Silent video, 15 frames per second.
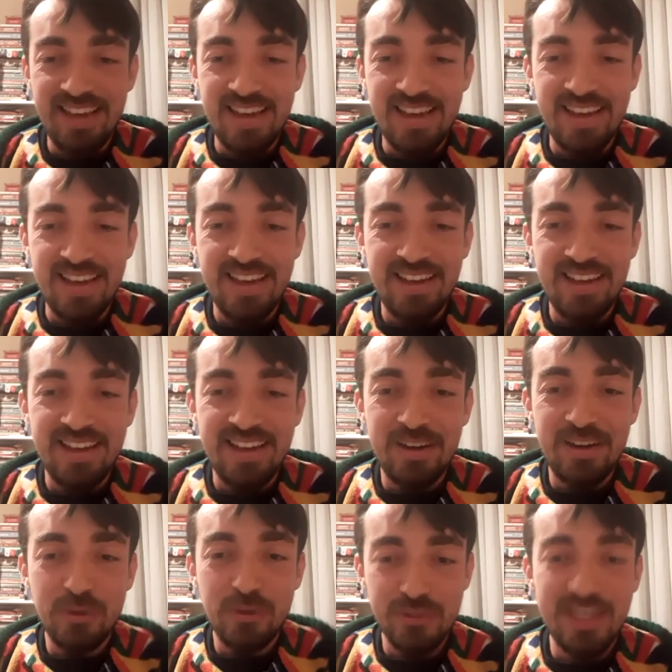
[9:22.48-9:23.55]
Ee,
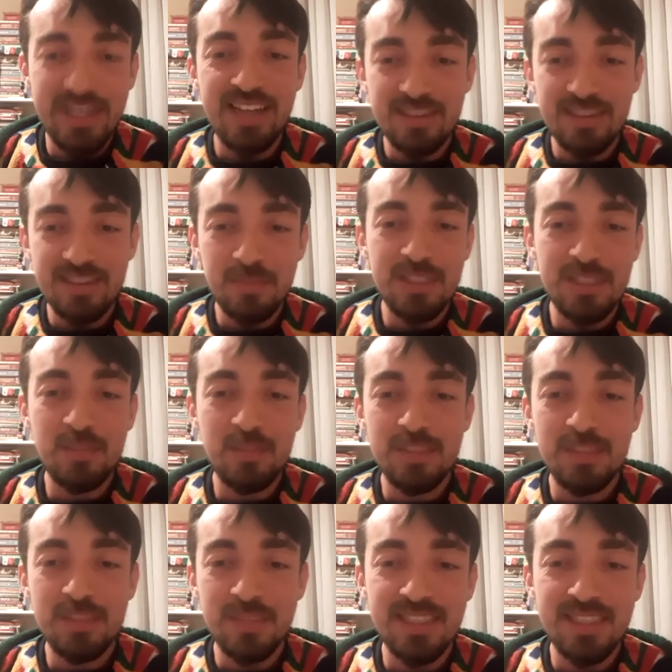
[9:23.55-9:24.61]
o yüzden
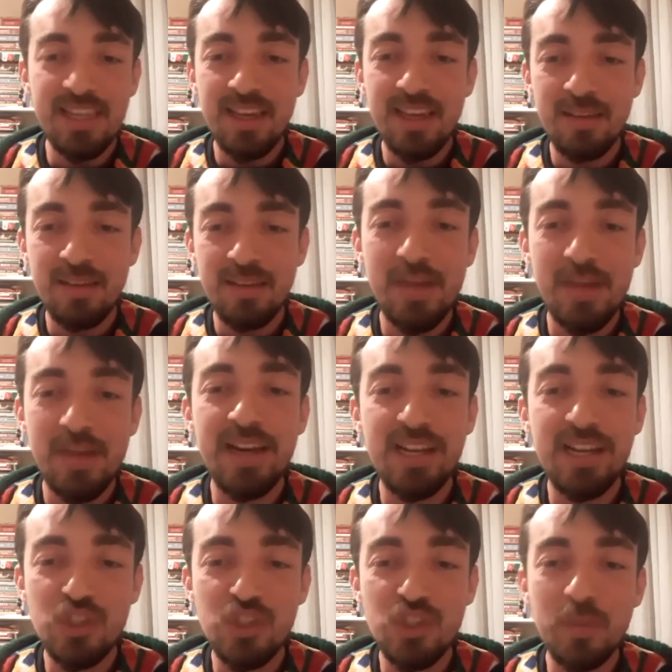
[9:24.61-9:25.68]
birbirimizle
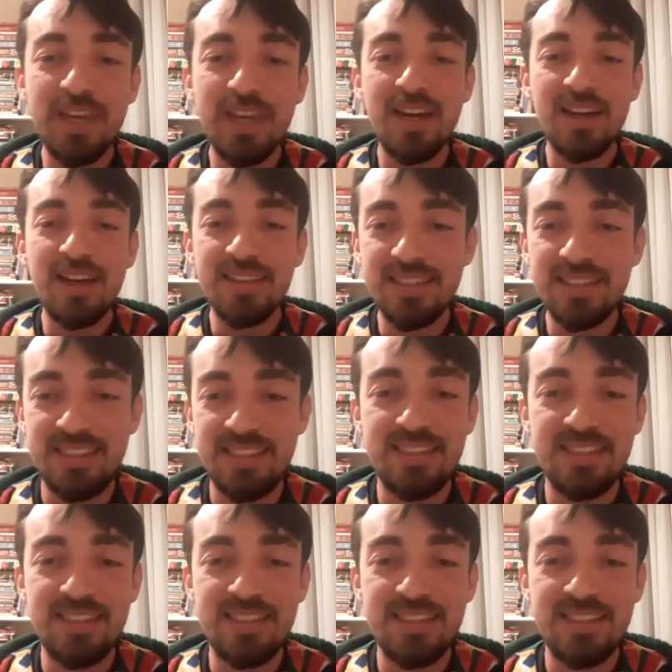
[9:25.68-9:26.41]
paylaşmaya,